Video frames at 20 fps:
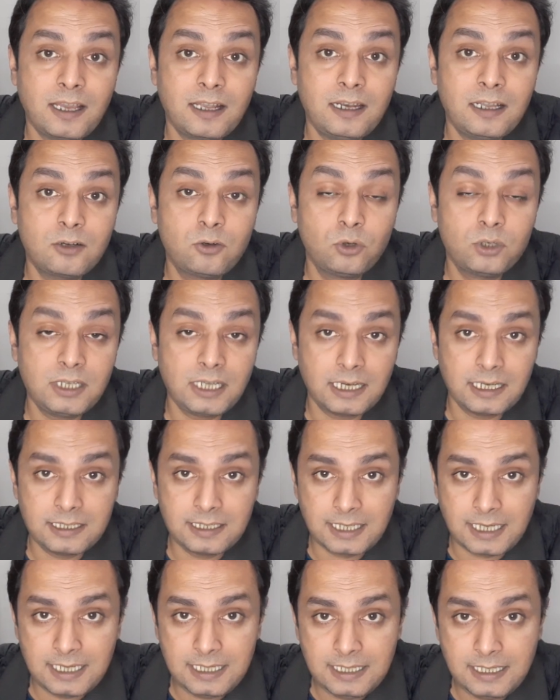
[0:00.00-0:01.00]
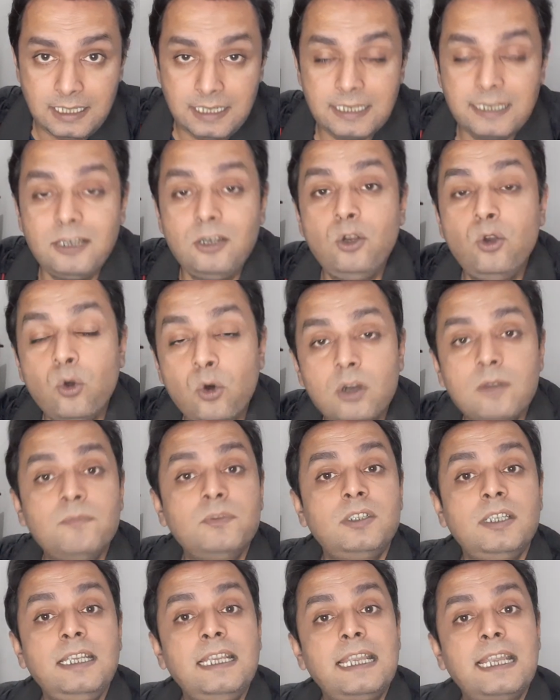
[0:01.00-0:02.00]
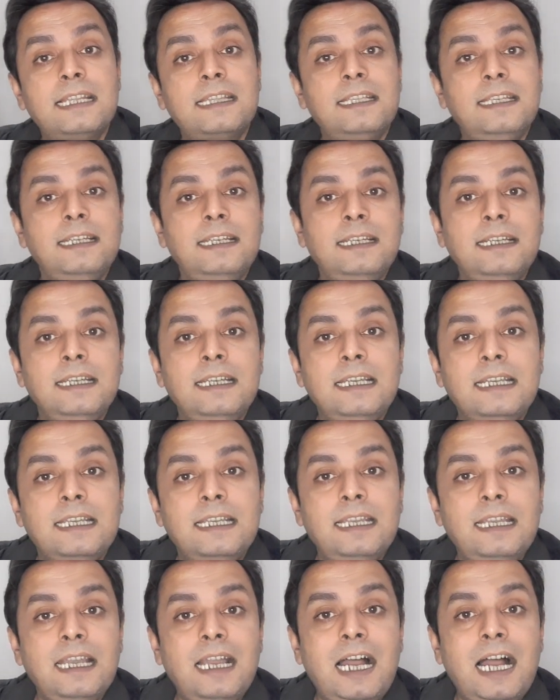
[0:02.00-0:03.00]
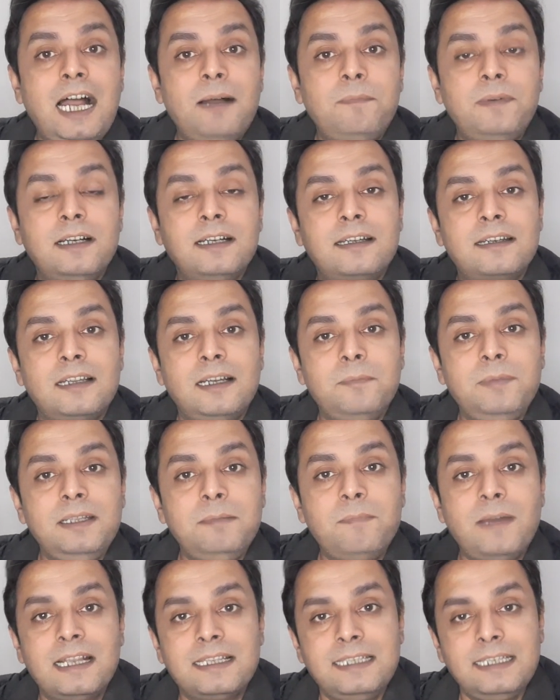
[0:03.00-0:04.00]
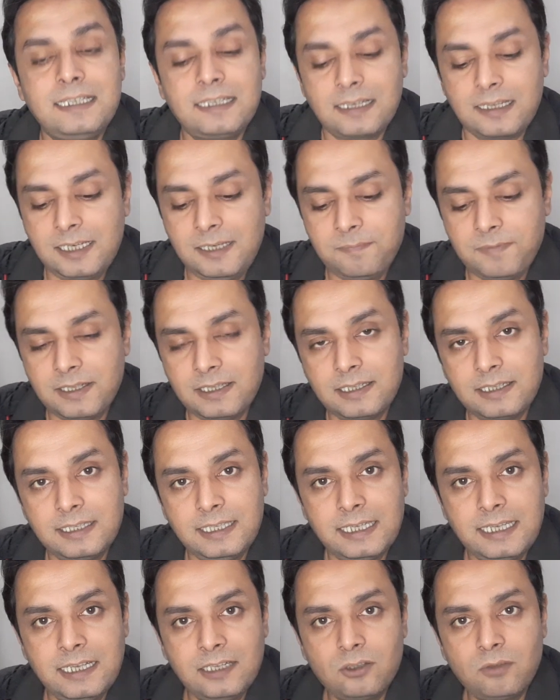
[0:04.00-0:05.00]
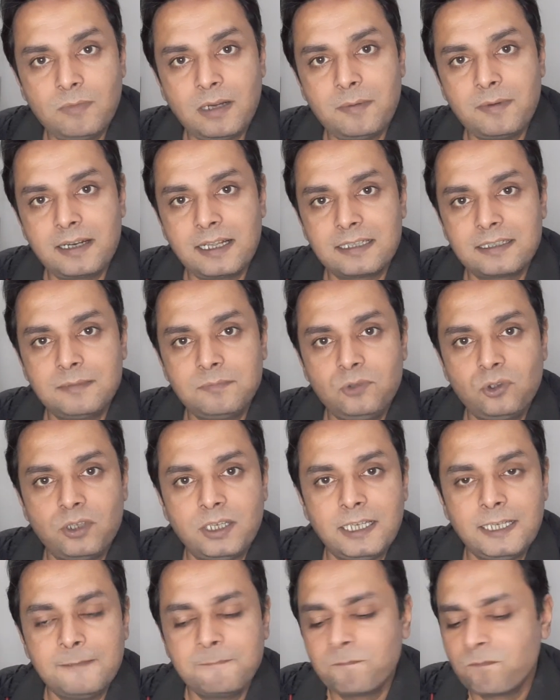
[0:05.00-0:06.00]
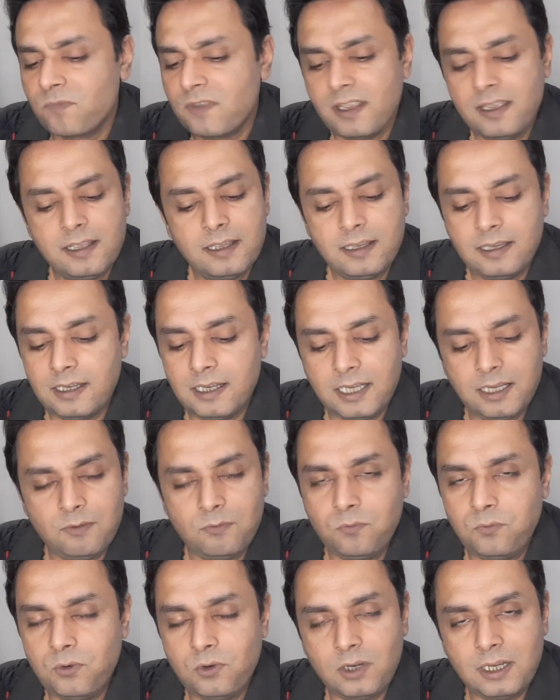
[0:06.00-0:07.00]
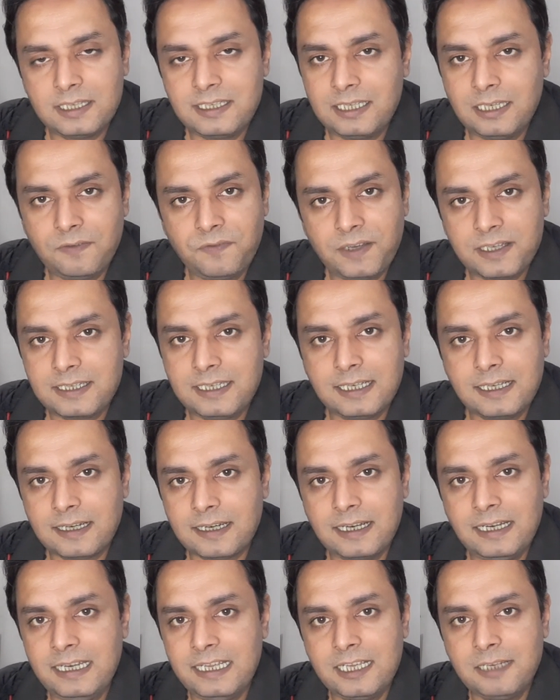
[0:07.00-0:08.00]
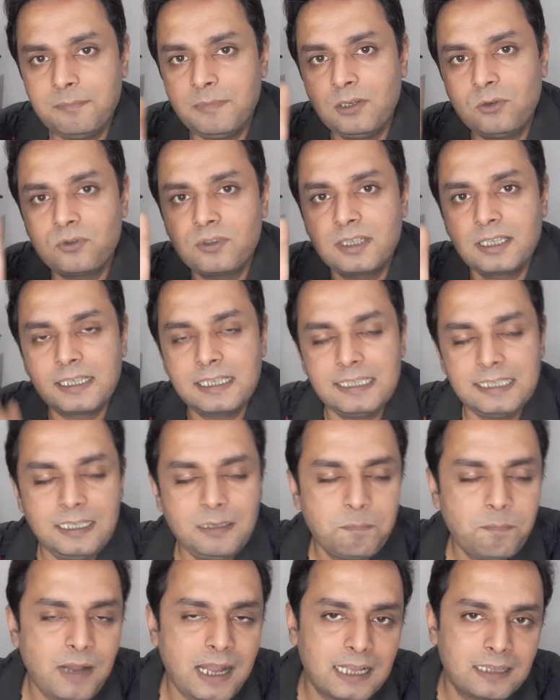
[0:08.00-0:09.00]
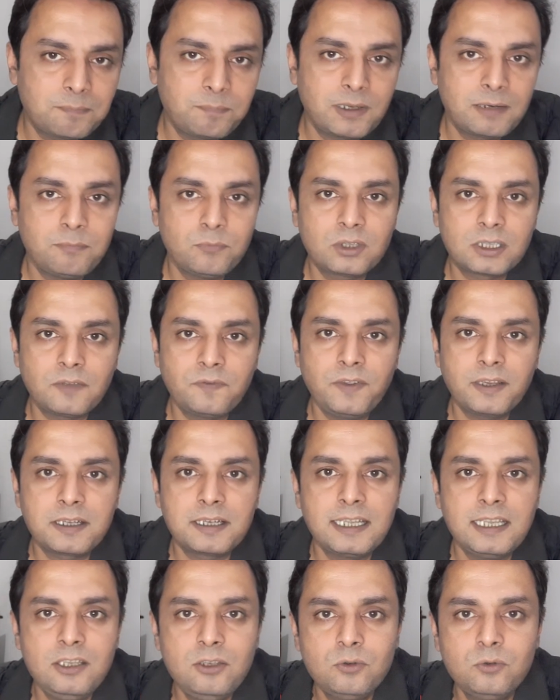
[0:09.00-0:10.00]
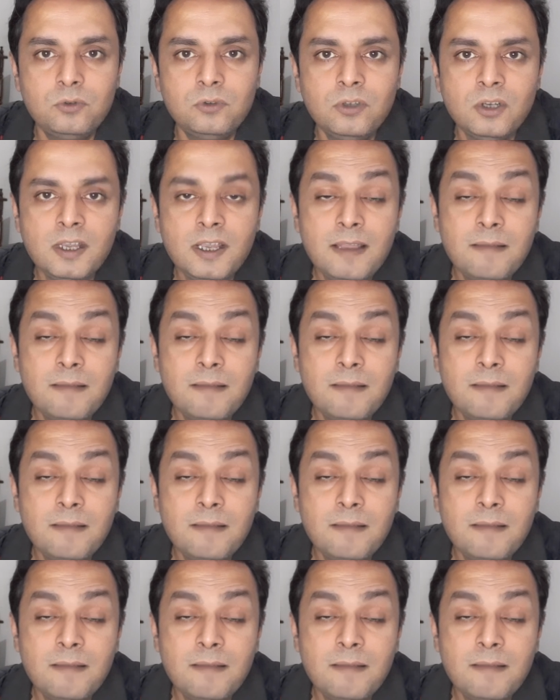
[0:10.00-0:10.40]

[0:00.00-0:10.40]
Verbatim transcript: अलग हो जाना चाहिए लेकिन लोग मुझे ये कहते हैं कि आप अगर अभी माजी के करीब के अंदर देखें तो बाबर आजम जो हैं वो अच्छे फैसले कर रहे हैं लेकिन मैं उनसे किसी बात पर मुतफिक नहीं हूँ